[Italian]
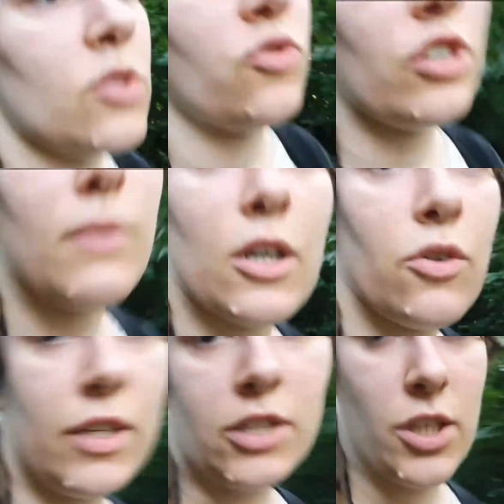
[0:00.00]
sono già
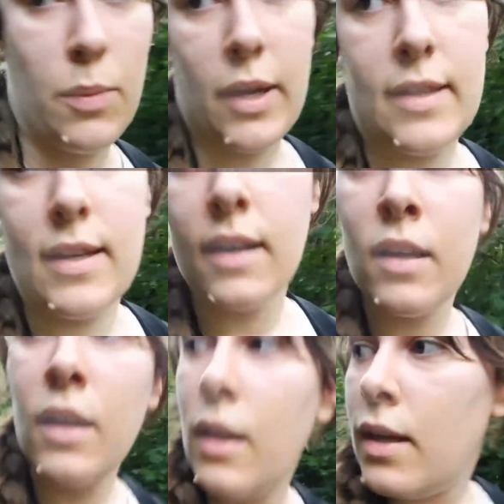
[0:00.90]
marroni lasciate perdere
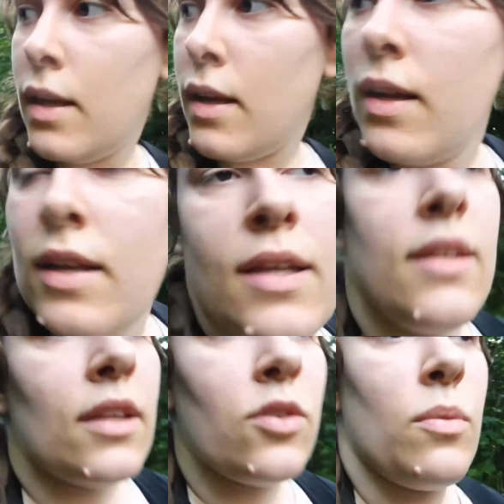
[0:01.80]

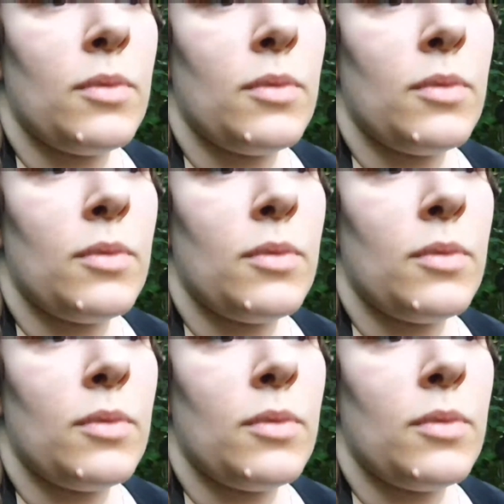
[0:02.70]
tanto è